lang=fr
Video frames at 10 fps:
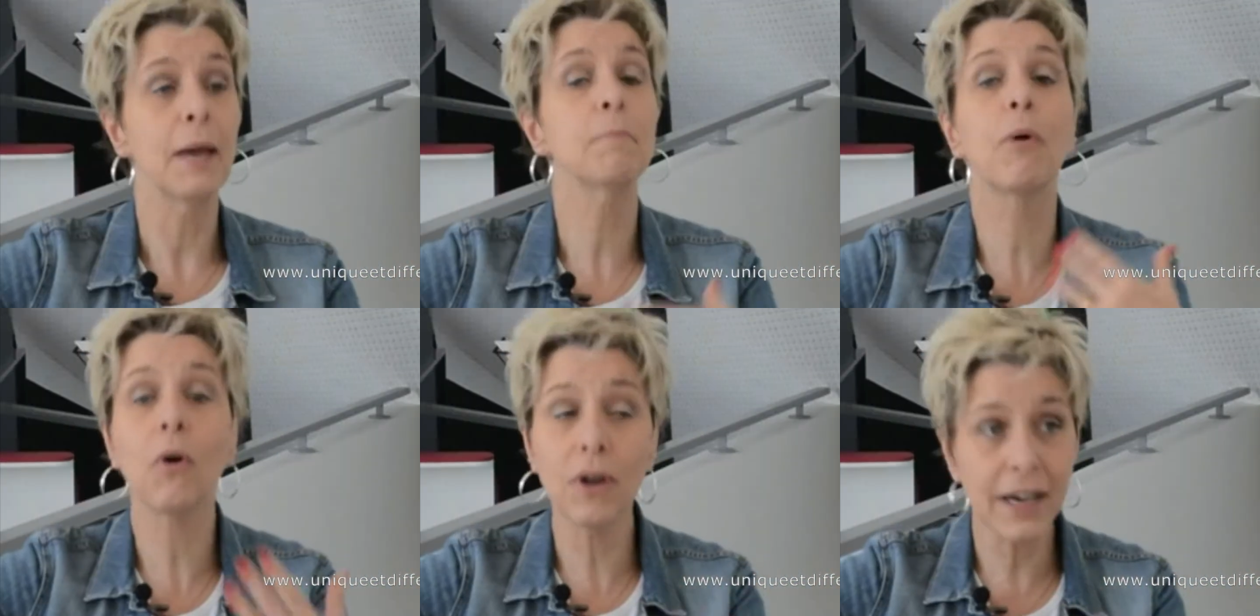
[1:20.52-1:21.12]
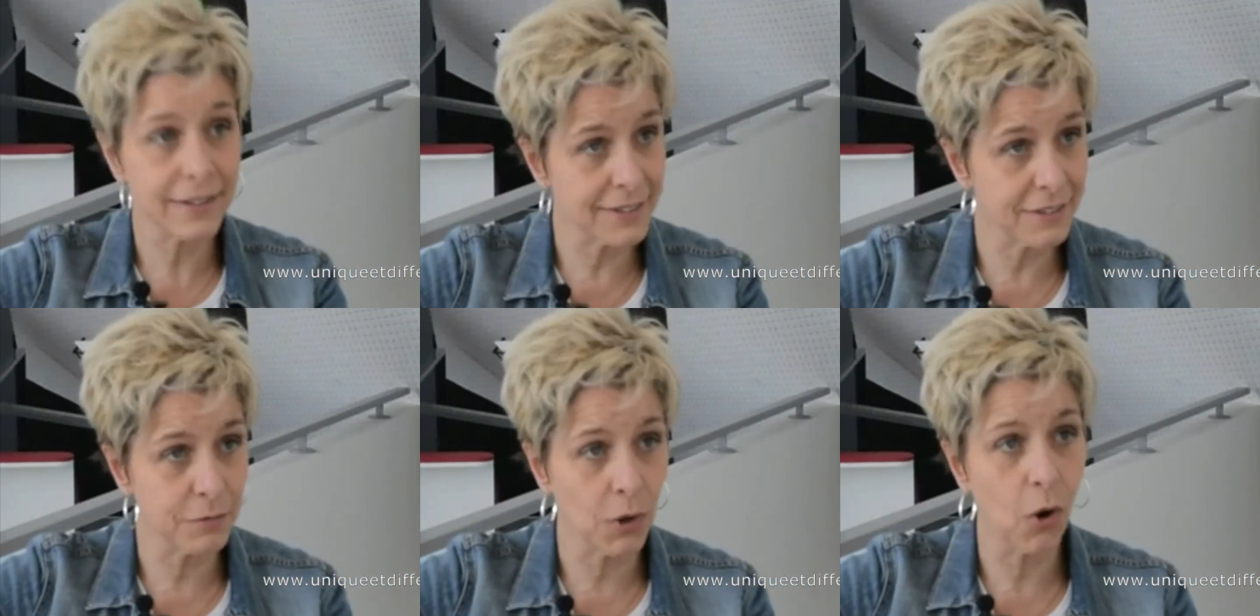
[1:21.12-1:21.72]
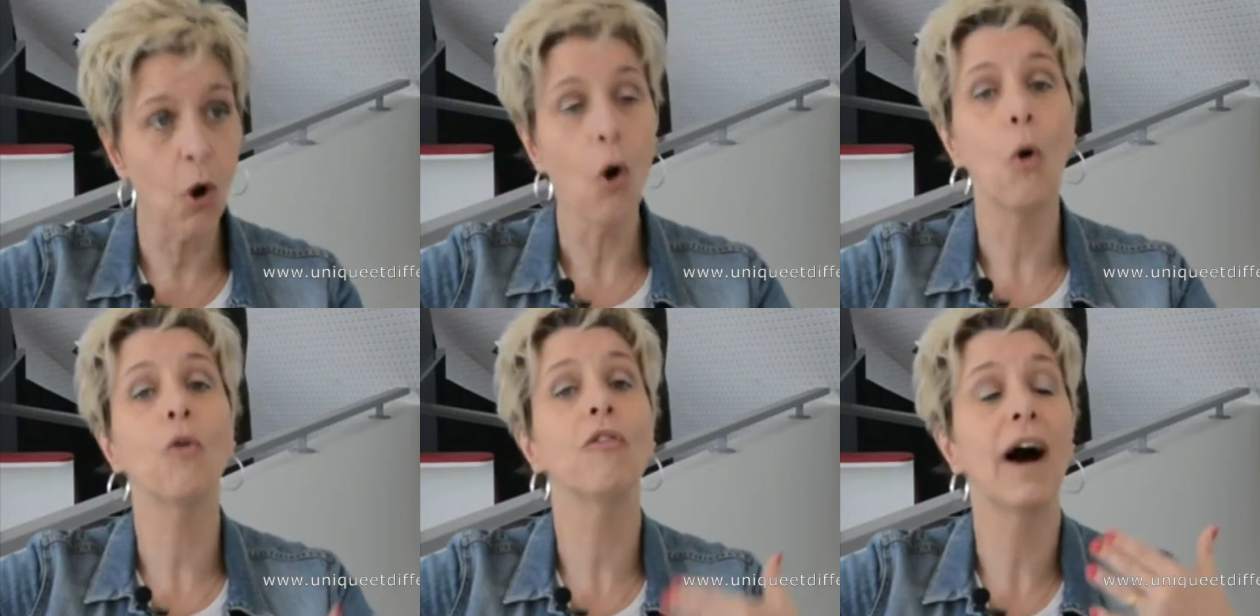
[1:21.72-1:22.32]
progressivement,
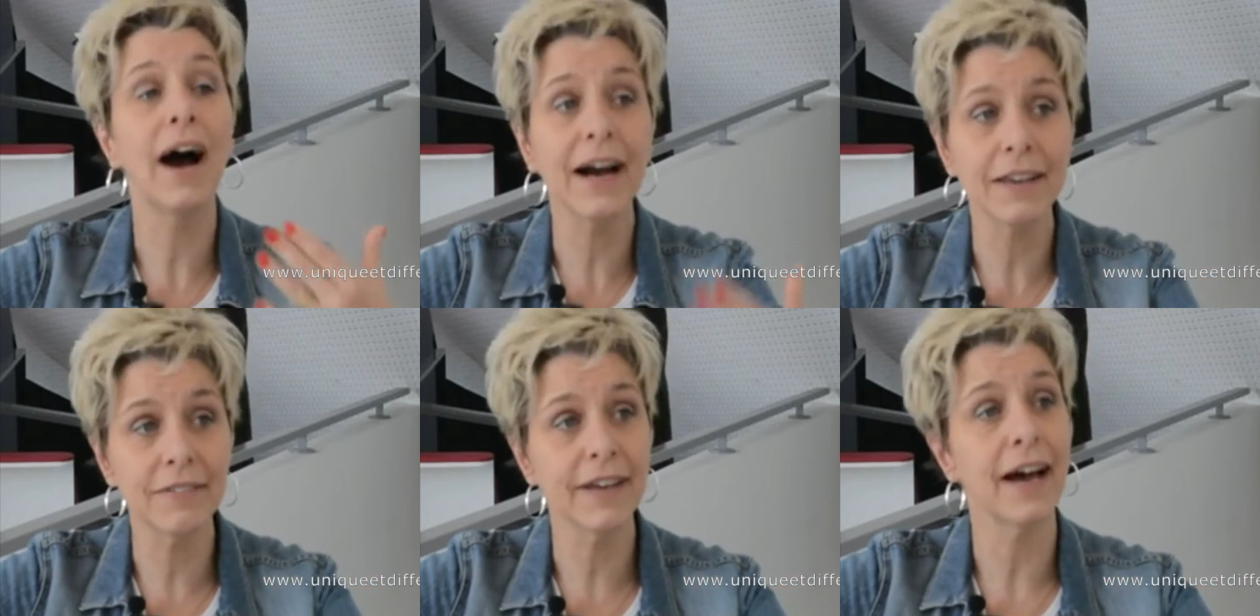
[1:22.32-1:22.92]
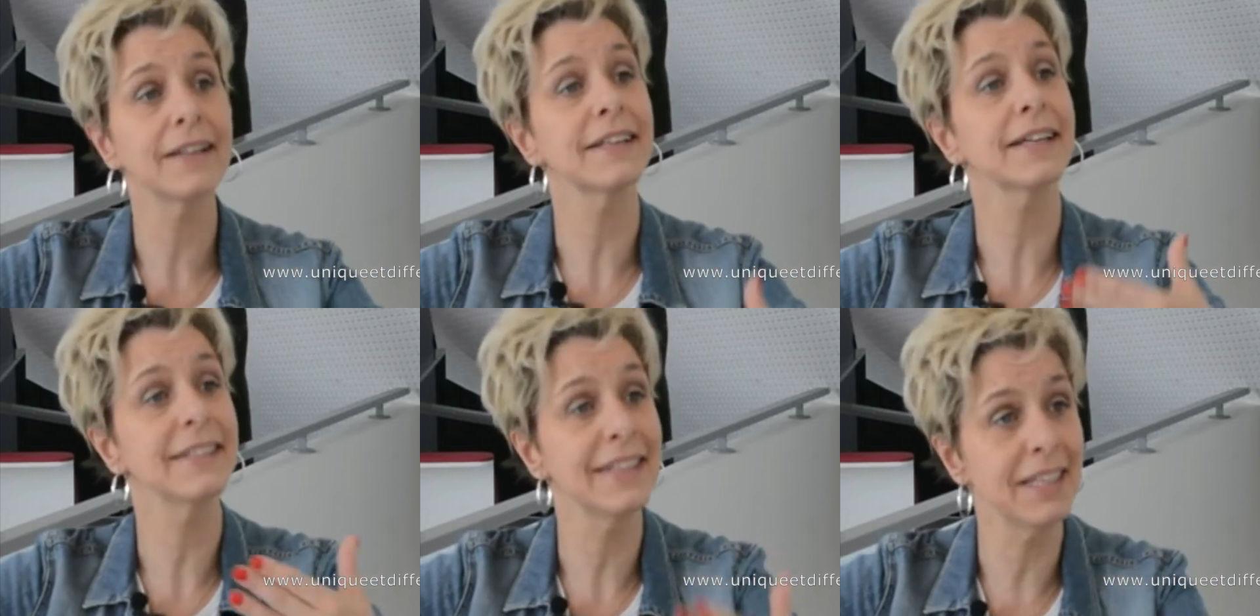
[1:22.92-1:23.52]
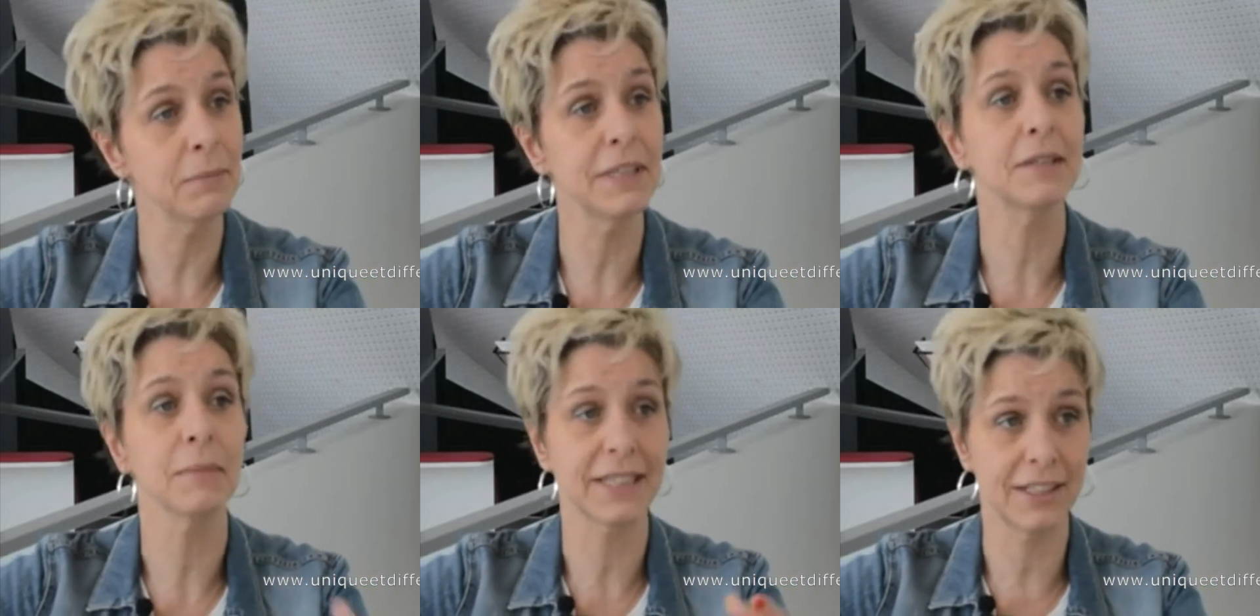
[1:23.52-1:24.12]
on va arriver à atteindre des limites,
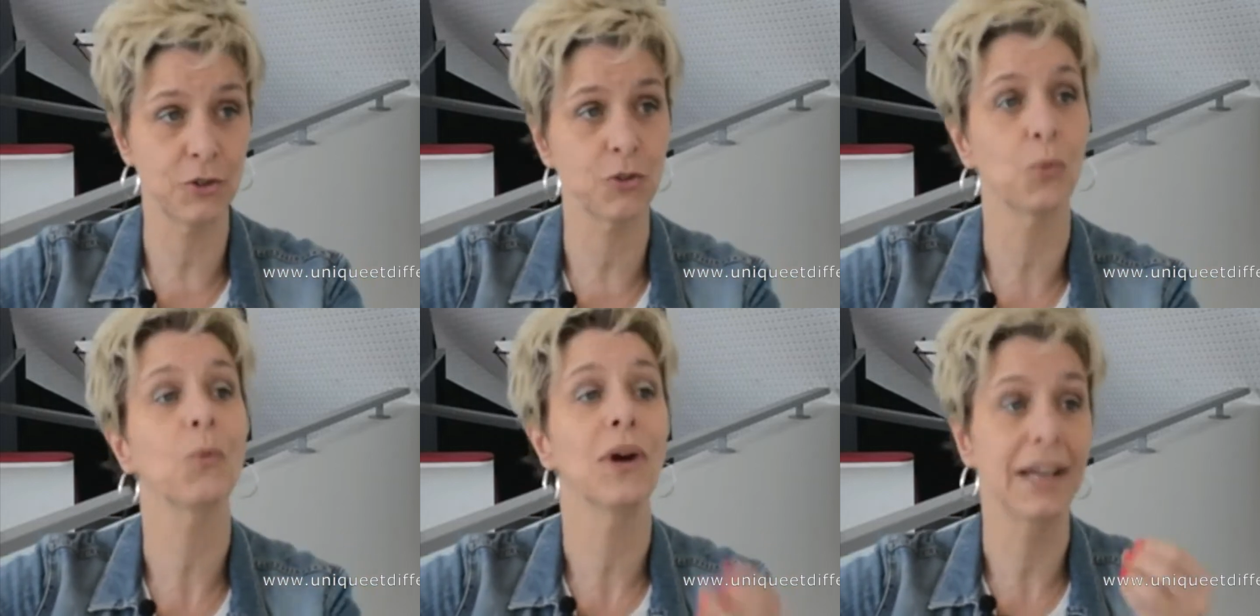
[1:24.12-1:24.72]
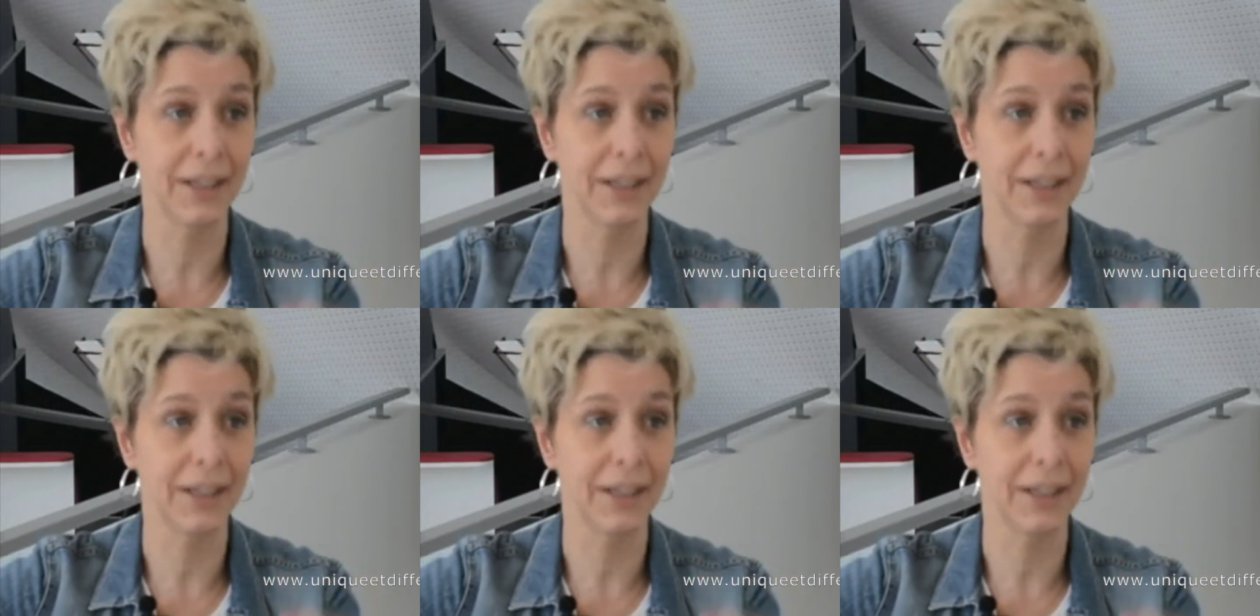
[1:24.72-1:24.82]
mais qui sont les